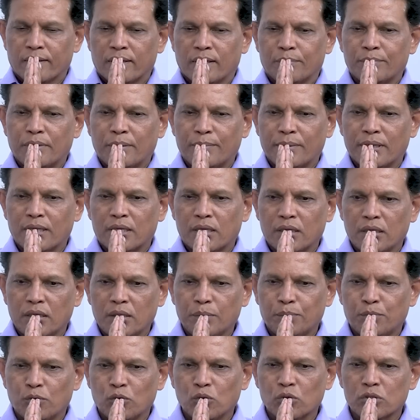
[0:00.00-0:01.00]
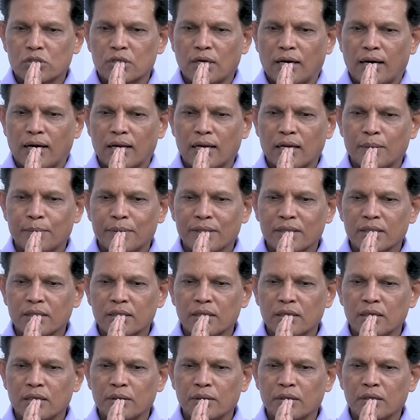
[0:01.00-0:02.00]
అమ్మ మనకి ఇప్పుడు
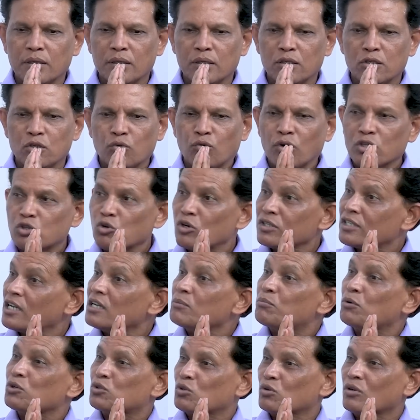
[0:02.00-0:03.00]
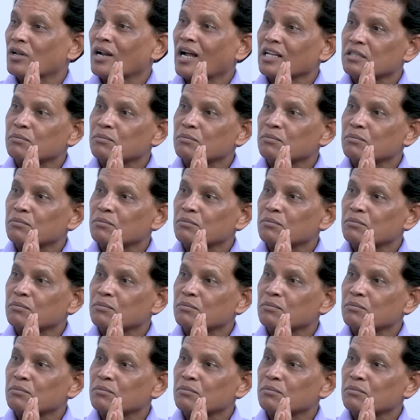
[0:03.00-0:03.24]
చాలామంది యువతులు చనిపోతున్నారు